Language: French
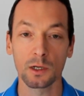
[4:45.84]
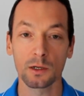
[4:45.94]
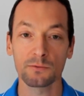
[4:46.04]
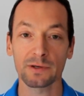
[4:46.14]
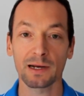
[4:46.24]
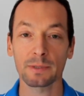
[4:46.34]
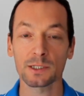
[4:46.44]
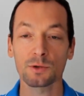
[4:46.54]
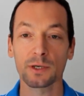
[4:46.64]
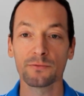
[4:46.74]
vous avez
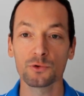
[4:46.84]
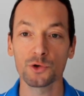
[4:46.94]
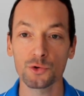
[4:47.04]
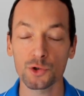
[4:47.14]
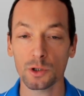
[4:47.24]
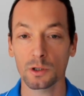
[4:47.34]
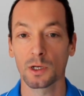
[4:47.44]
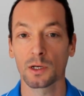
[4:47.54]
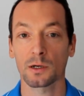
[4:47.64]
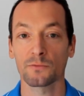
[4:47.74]
l'impression qu'il vous juge
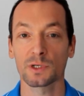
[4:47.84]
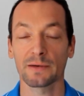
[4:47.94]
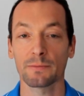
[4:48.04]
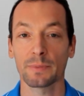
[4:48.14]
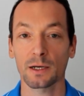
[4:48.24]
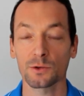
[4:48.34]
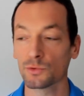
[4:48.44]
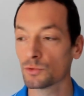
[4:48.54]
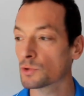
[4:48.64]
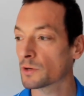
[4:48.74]
quand vous avez
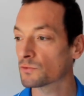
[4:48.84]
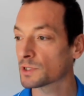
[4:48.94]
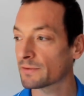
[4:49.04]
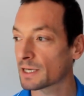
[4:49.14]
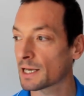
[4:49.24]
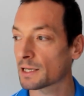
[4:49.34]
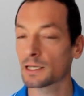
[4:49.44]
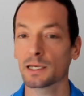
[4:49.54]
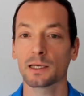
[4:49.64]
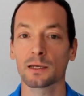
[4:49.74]
perdu ou quand vous avez
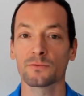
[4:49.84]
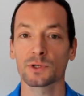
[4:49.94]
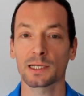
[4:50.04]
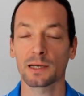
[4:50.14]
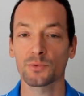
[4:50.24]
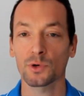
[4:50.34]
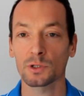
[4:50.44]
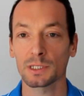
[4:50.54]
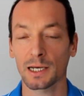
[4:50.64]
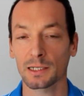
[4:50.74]
gagné, vous êtes un peu
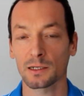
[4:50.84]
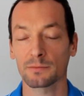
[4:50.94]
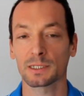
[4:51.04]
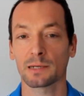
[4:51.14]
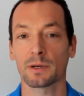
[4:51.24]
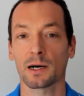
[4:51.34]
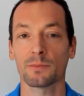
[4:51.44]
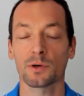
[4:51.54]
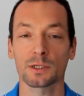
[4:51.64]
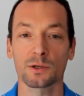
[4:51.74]
en stress comme ça par
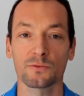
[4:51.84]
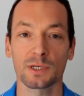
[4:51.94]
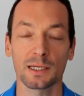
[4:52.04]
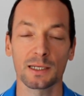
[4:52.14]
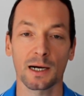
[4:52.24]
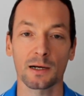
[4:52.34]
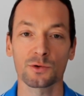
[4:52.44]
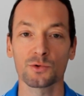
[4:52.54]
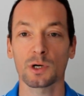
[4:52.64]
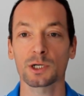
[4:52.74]
rapport à ce que vous allez dire à
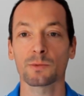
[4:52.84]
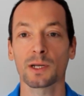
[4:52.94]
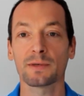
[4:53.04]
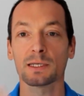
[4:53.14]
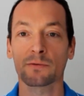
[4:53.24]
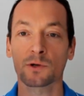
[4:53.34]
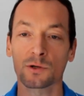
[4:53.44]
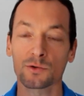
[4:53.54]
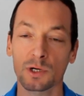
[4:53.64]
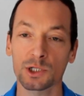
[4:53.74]
l'entourage. À mon avis, c'est que
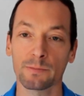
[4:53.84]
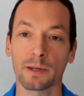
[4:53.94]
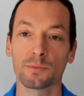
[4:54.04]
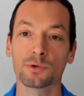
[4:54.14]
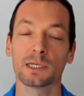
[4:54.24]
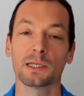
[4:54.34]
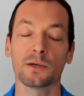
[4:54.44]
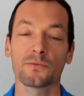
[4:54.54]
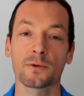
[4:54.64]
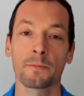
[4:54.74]
votre entourage n'est pas positif.